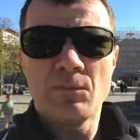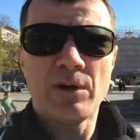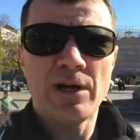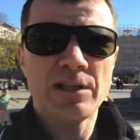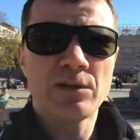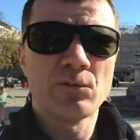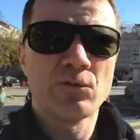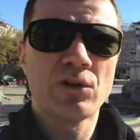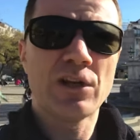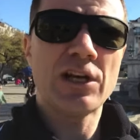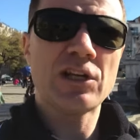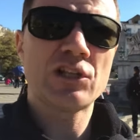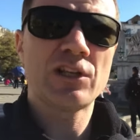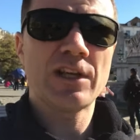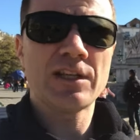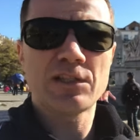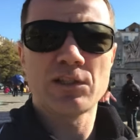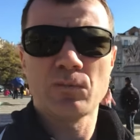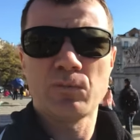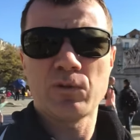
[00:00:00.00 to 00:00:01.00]
Поэтому
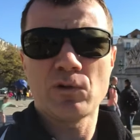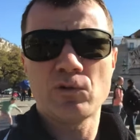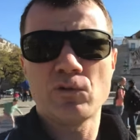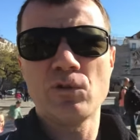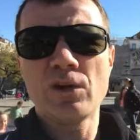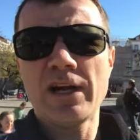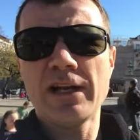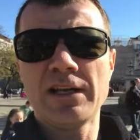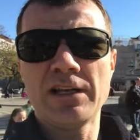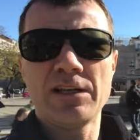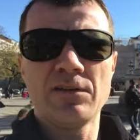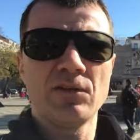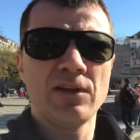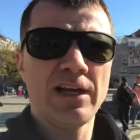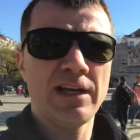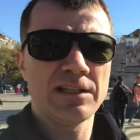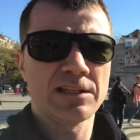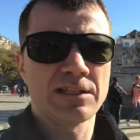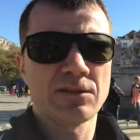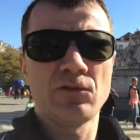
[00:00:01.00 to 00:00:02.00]
гражданство Португалии
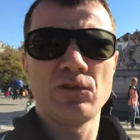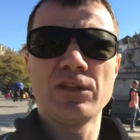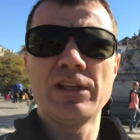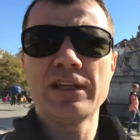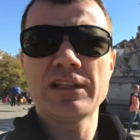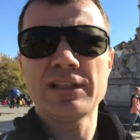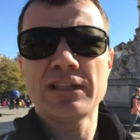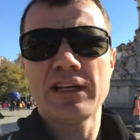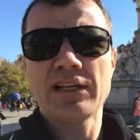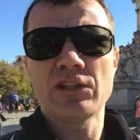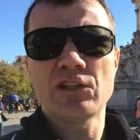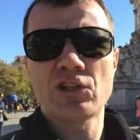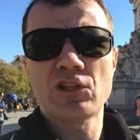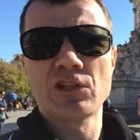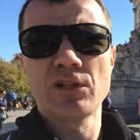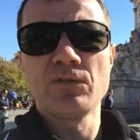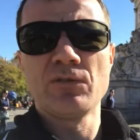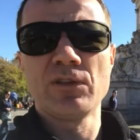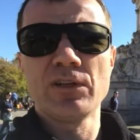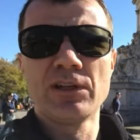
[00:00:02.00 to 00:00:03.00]
является вот
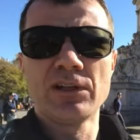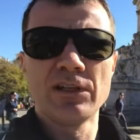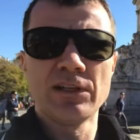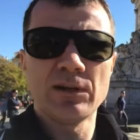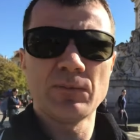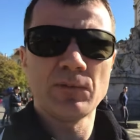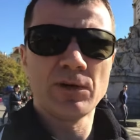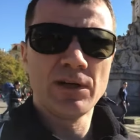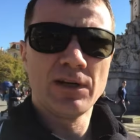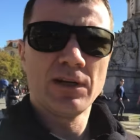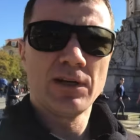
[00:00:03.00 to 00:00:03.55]
достаточно выгодным.